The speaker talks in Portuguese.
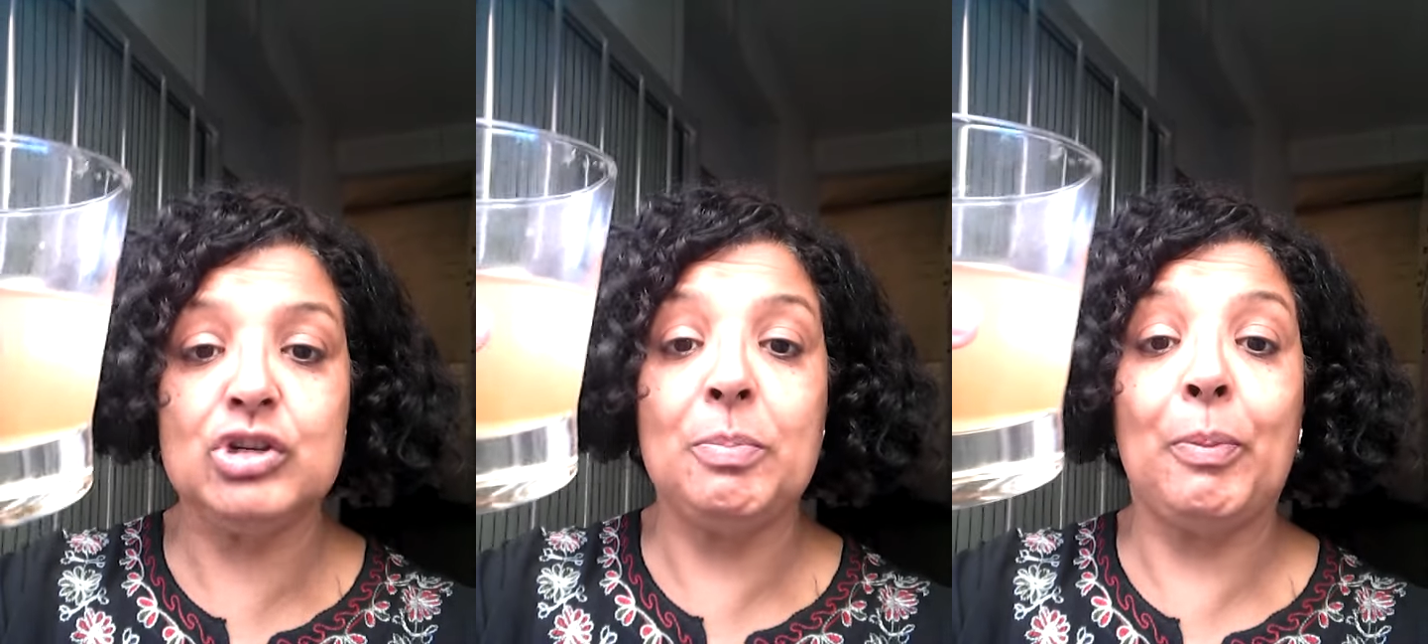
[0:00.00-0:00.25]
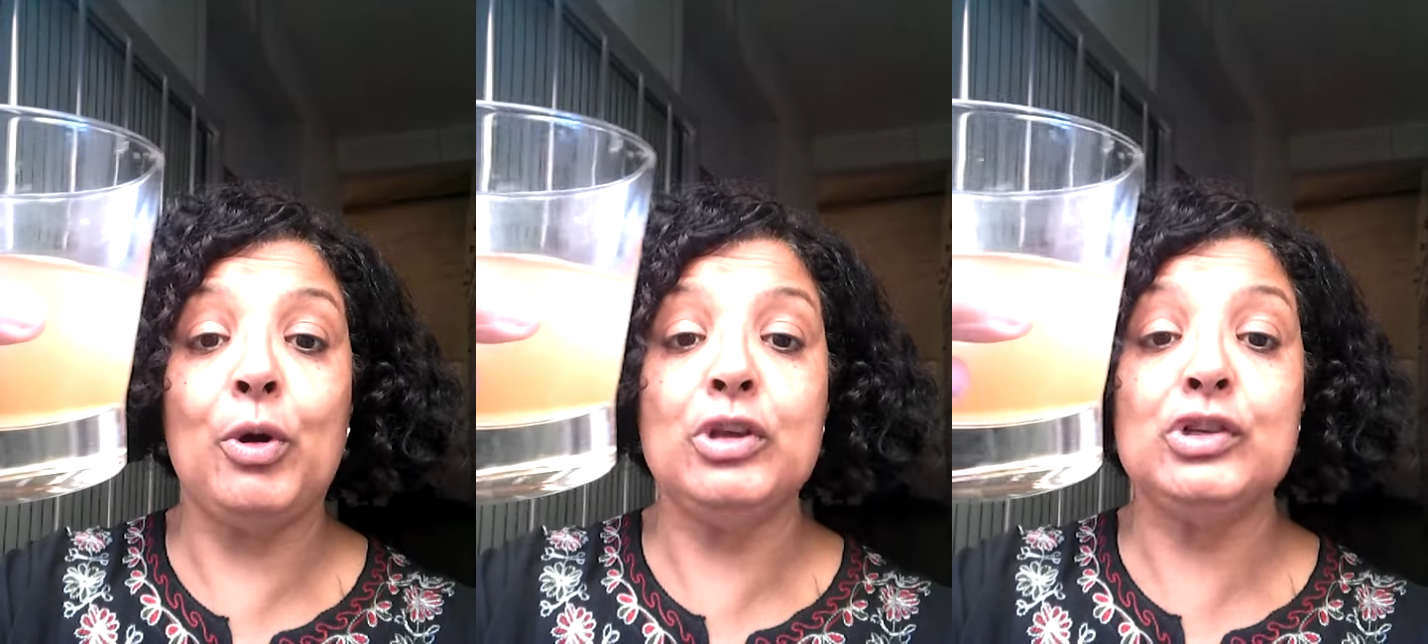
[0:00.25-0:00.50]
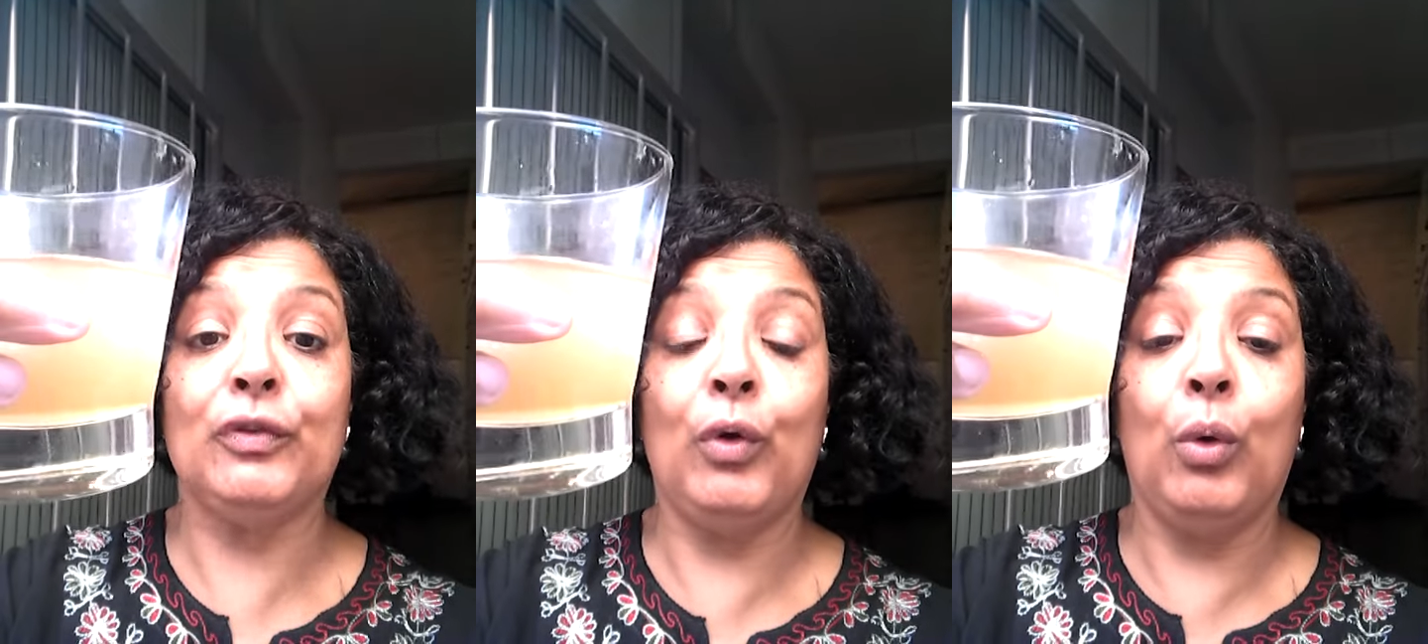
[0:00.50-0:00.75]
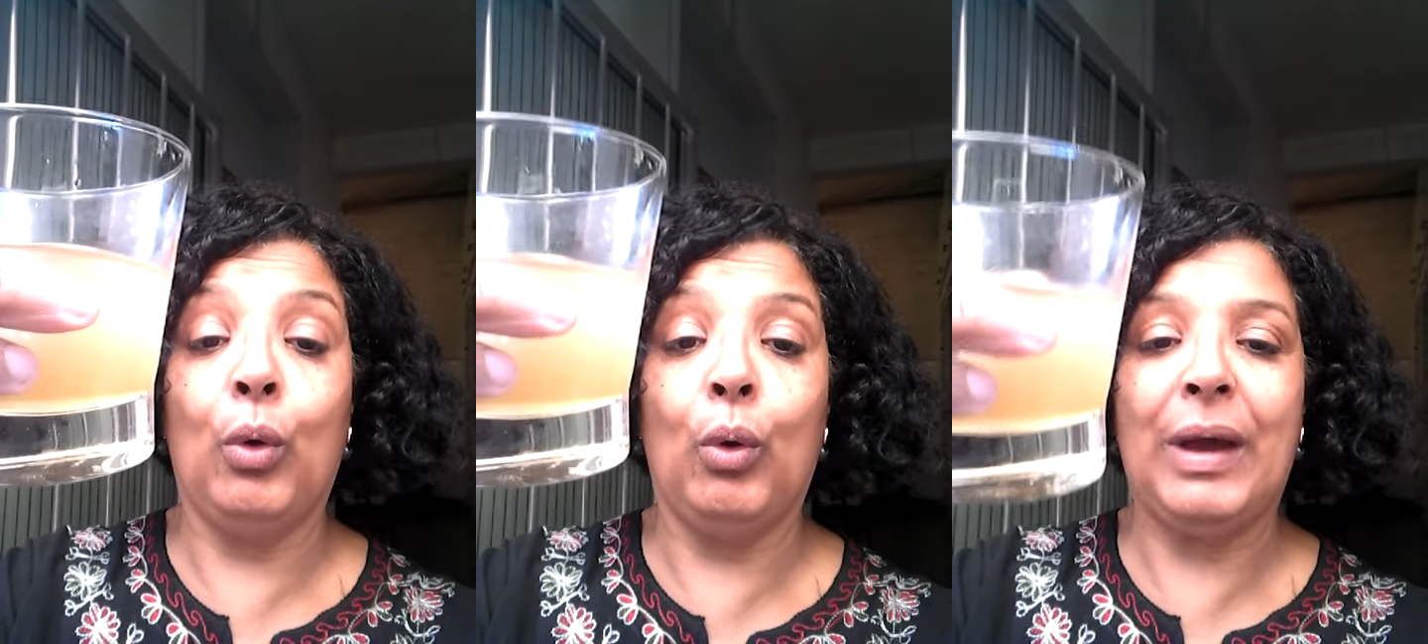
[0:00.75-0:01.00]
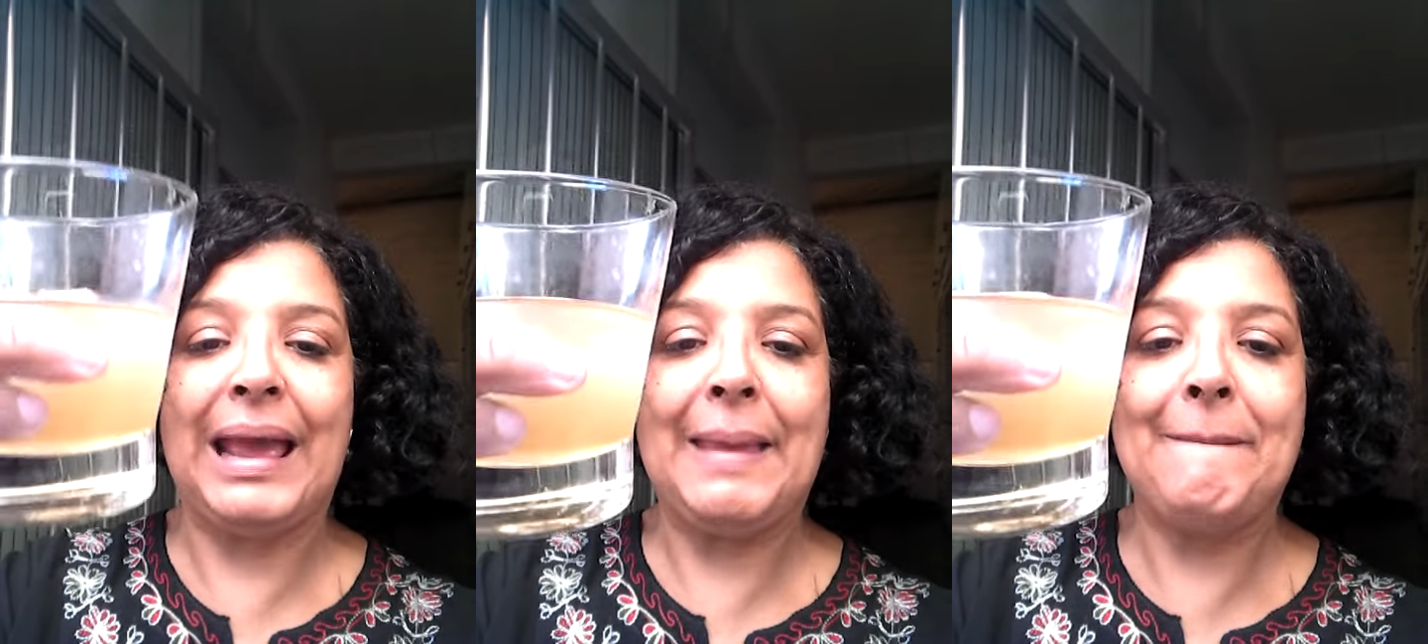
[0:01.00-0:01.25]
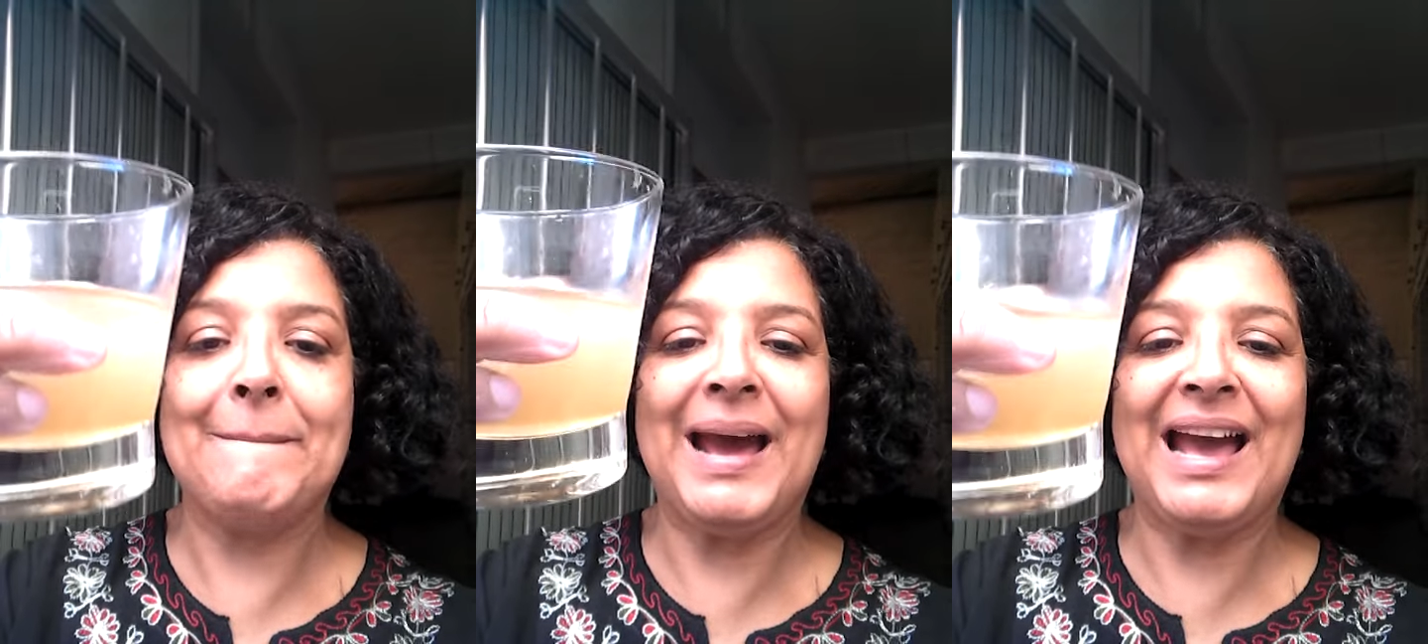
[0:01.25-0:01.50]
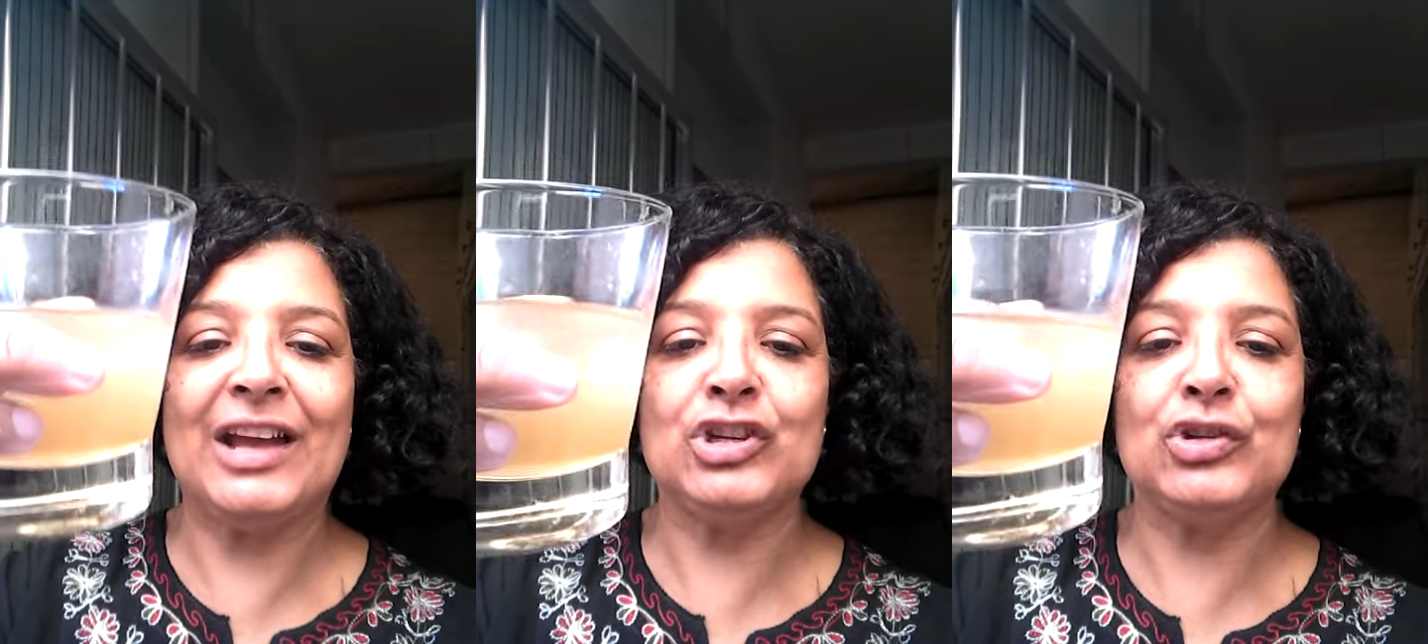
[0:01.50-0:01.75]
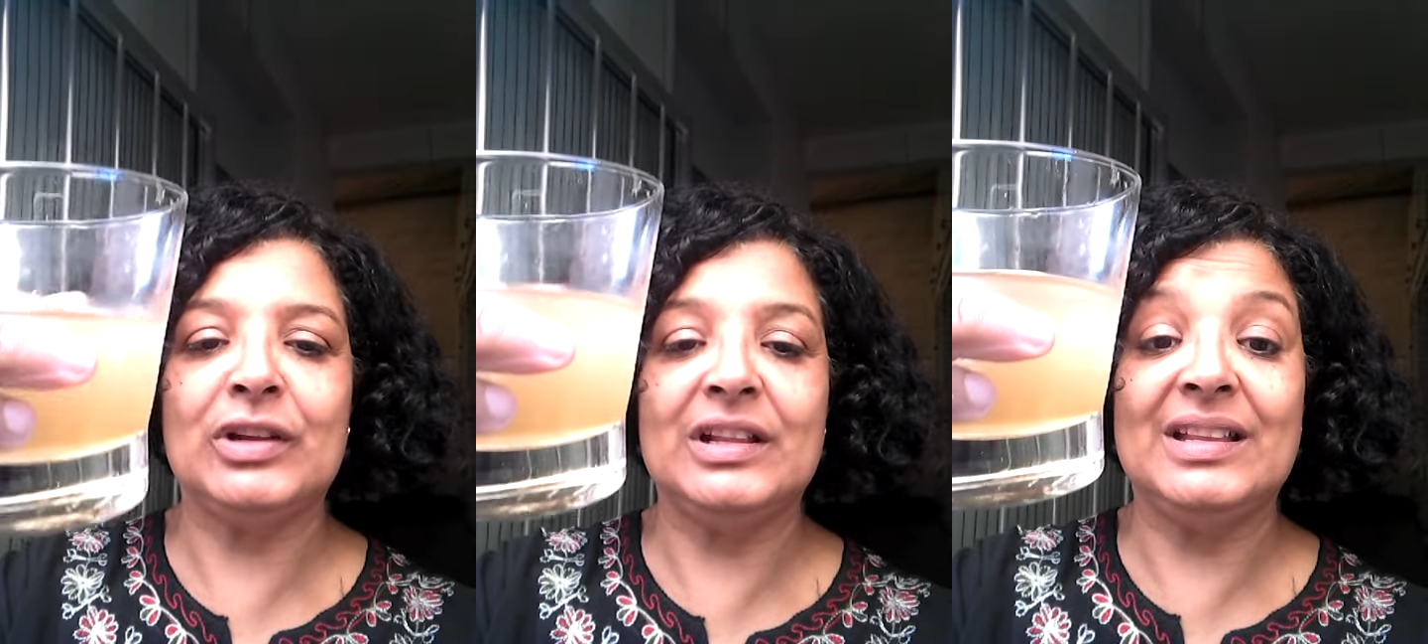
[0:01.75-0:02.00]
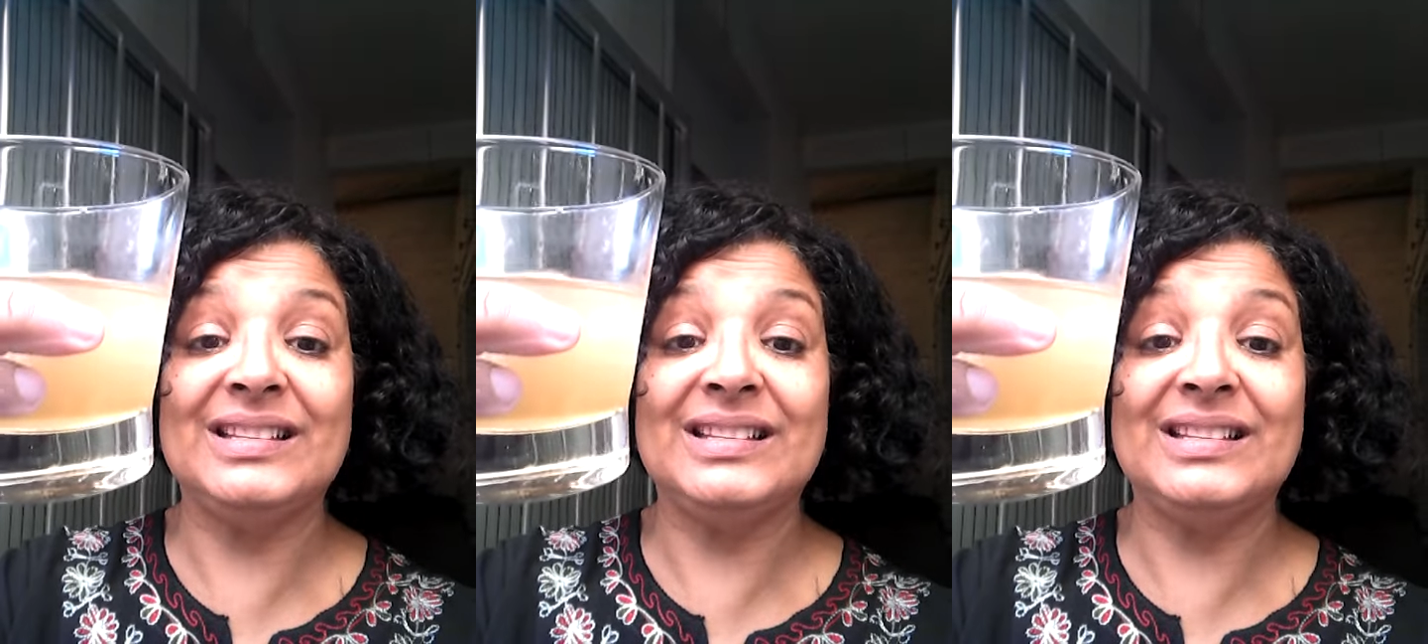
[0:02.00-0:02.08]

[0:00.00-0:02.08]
Depois eu vou colocar embaixo na